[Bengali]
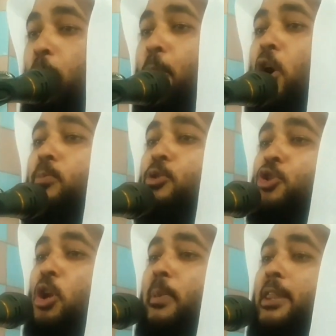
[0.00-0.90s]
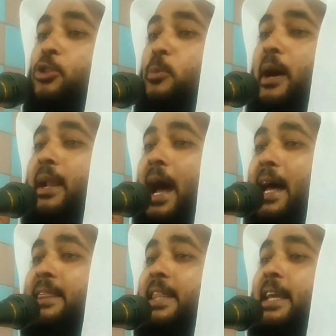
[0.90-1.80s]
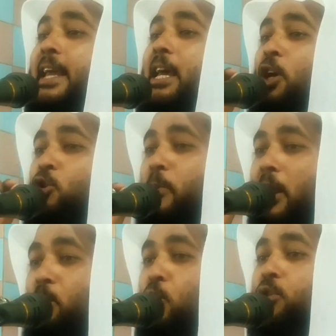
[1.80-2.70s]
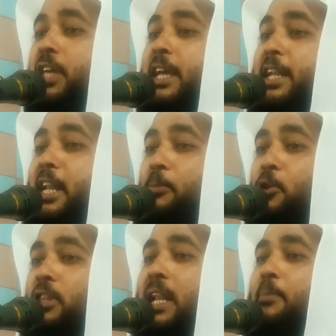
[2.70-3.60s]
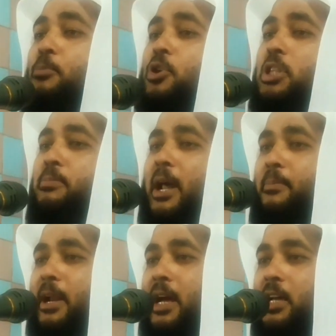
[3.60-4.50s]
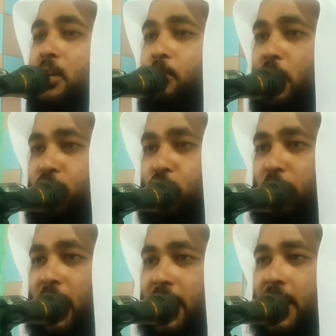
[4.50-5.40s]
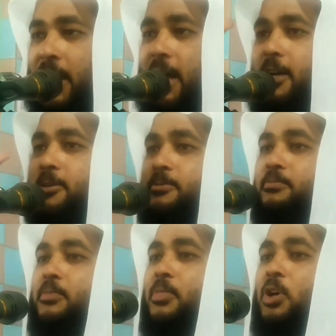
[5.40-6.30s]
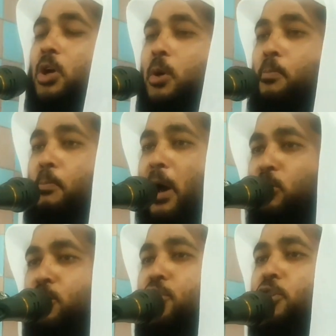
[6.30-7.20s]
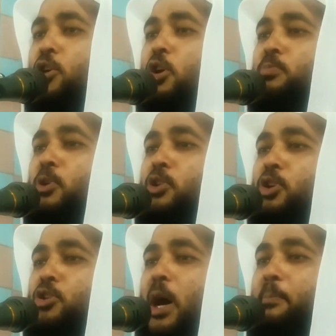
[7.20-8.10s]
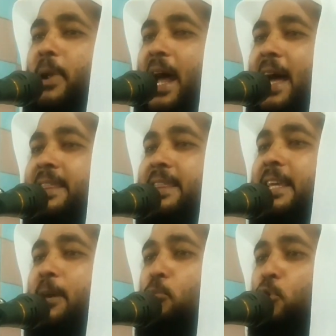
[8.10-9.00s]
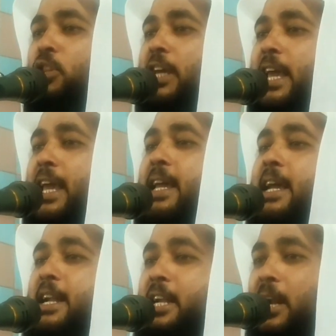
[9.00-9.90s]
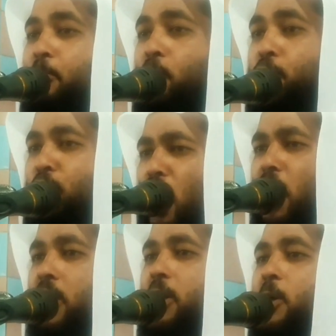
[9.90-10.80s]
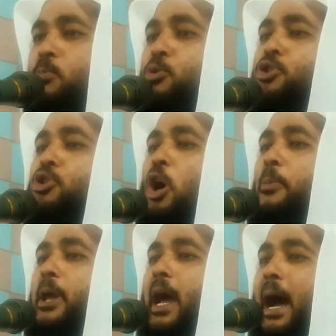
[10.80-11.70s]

অপর মুসলমান তোমার হাত থেকে তোমার মুখ থেকে নিরাপত্তা লাভ করতে পারবে না বলেন সুবাহান আল্লাহ মানুষ যতক্ষণ পর্যন্ত আপনার হাত থেকে মুখ থেকে নিরাপদ নয় বুঝতে হবে